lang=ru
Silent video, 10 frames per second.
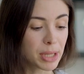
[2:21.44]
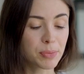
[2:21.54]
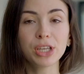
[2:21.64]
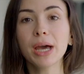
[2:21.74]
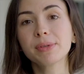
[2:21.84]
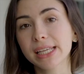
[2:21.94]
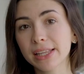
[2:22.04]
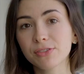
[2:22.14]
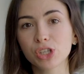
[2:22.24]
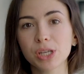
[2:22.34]
Поэтому я
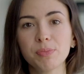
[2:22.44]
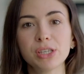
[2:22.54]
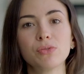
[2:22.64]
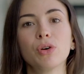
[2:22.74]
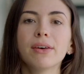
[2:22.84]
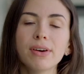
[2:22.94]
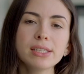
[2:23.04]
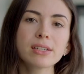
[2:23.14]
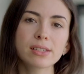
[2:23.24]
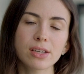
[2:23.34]
обязательно все записываю.
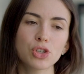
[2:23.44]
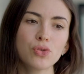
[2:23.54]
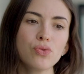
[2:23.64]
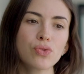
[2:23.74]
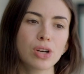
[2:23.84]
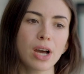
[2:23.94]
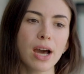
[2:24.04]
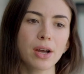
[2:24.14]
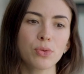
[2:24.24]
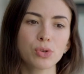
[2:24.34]
Давайте расскажу,
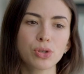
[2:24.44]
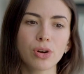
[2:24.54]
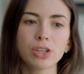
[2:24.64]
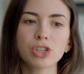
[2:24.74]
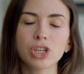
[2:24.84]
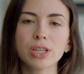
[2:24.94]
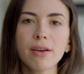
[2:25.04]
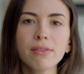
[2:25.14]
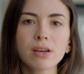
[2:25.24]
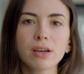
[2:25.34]
как устроен
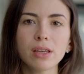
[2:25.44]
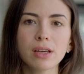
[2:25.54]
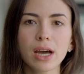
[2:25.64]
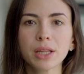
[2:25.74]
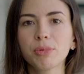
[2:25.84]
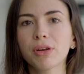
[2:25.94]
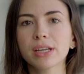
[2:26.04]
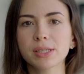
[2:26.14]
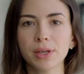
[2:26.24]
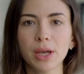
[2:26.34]
ежедневник и как, например,
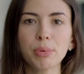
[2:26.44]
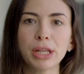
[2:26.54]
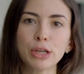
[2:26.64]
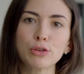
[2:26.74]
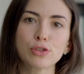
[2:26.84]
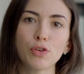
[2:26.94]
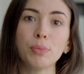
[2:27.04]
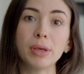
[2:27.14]
я, я планирую свой